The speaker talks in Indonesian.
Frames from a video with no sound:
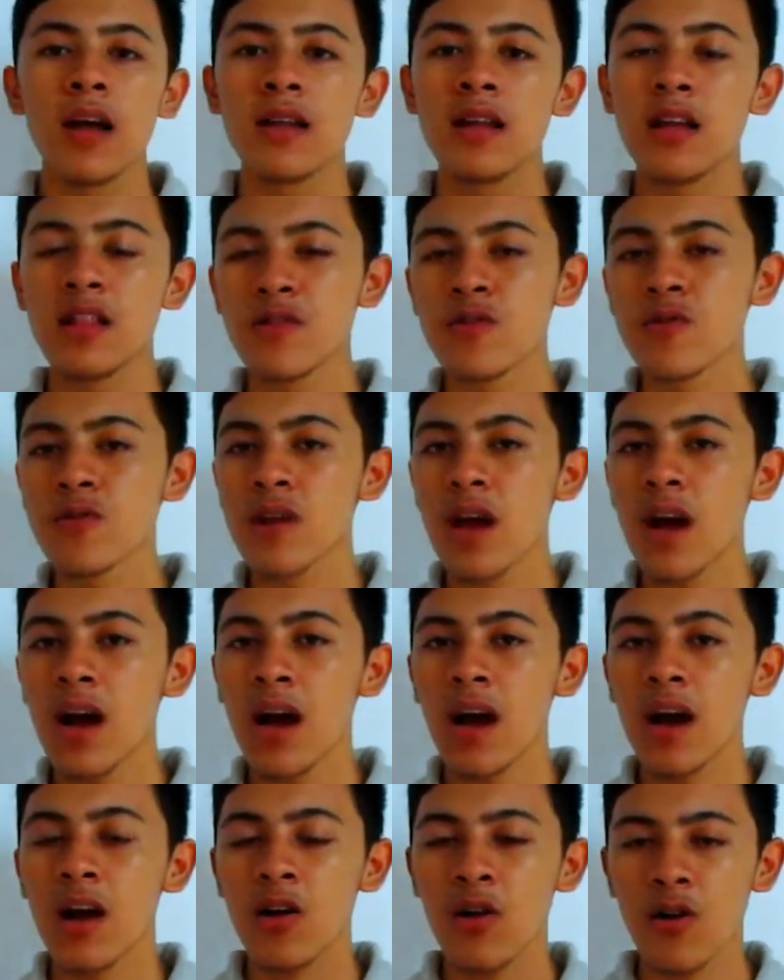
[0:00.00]
dan
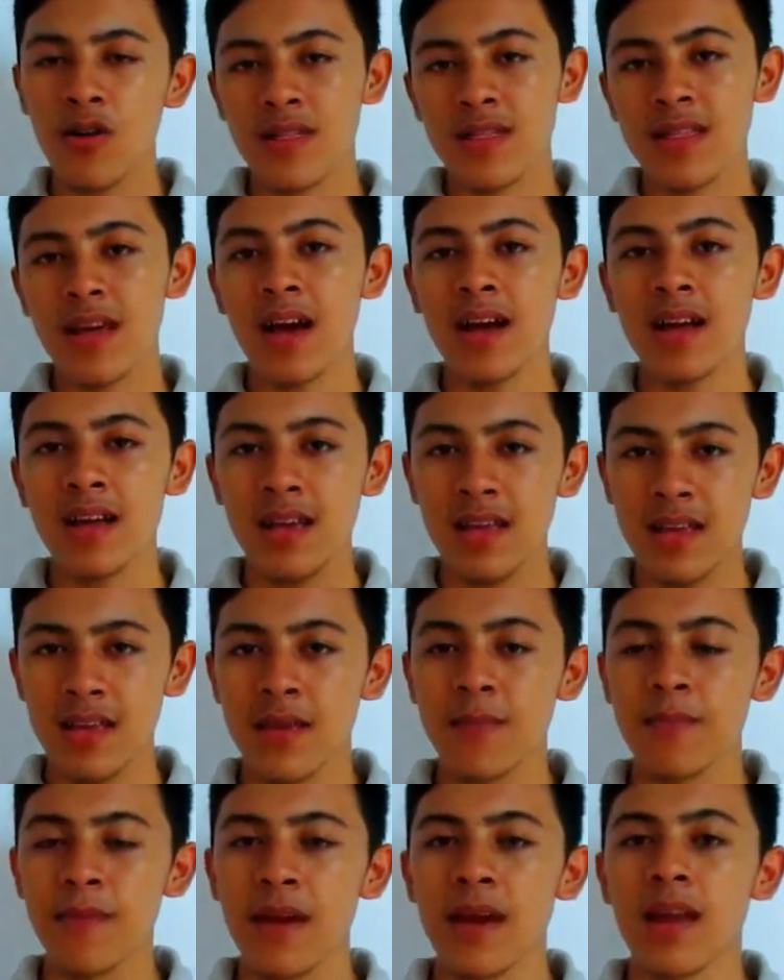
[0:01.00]
juga kontak
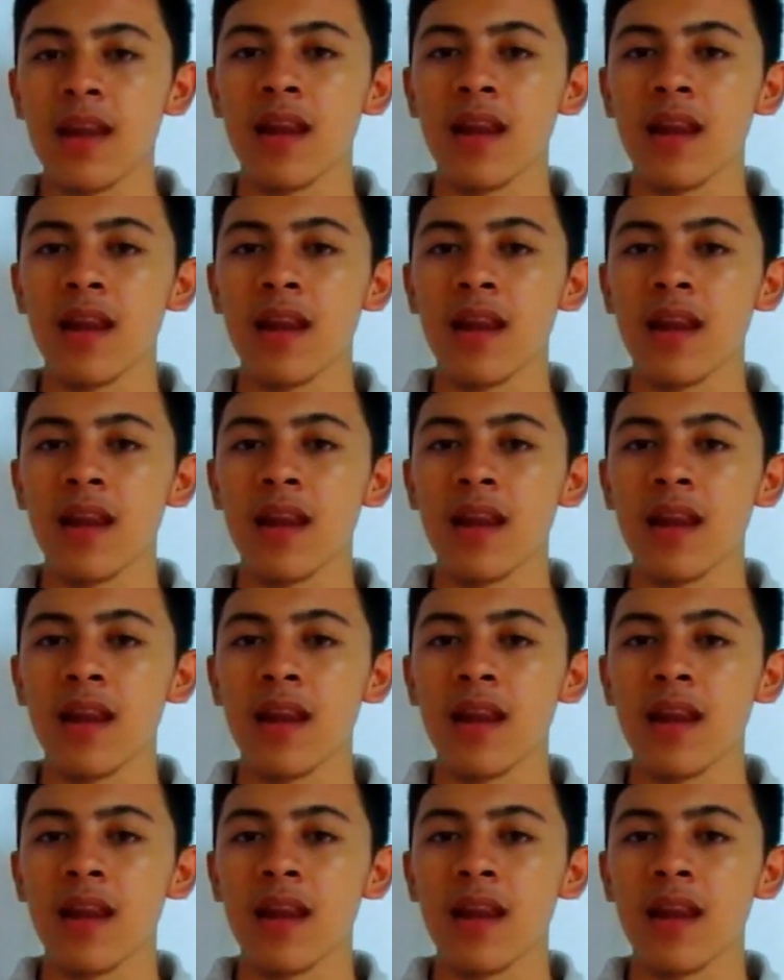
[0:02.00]
email.